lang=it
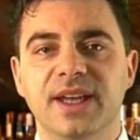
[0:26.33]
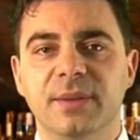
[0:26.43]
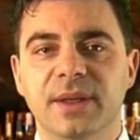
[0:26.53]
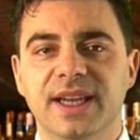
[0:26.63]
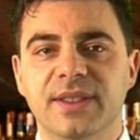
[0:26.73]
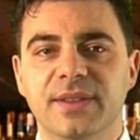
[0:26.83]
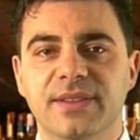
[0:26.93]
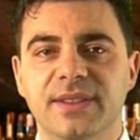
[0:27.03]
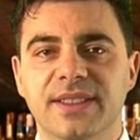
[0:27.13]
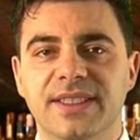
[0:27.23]
Al palato,
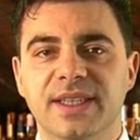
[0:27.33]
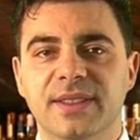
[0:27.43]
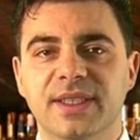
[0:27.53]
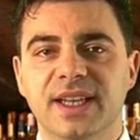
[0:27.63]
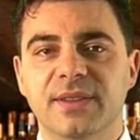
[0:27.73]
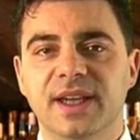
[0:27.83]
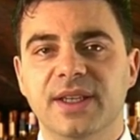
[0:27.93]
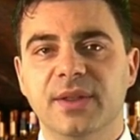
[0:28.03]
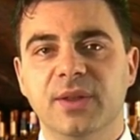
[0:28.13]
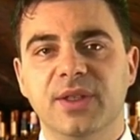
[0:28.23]
San si rivela
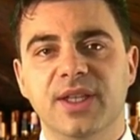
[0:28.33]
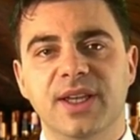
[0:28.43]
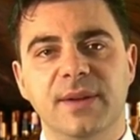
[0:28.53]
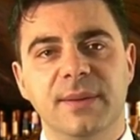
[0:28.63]
dolce,